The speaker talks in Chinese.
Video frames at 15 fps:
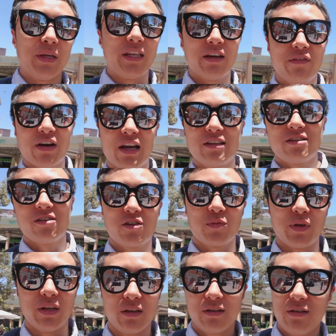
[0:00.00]
每天发一期视
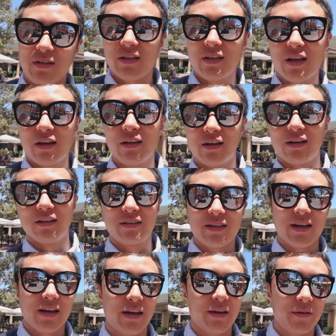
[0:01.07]
频。现在呢，
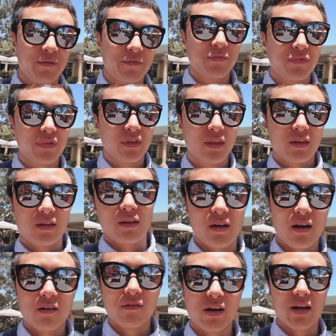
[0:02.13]
在
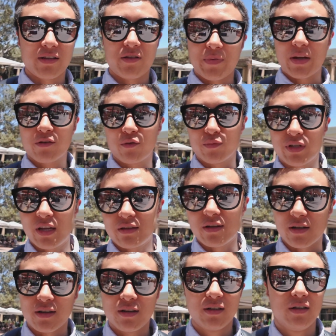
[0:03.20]
Urban Spectrum Center，
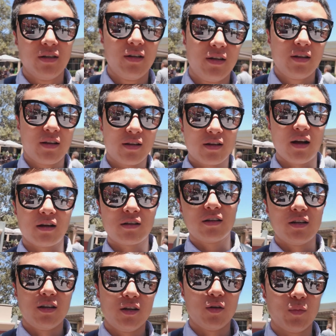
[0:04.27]
刚
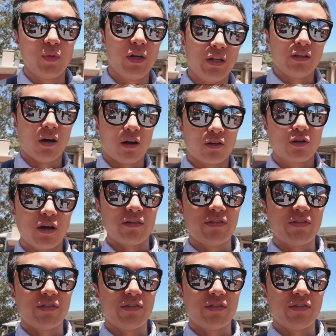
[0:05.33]
跟我们领导吃完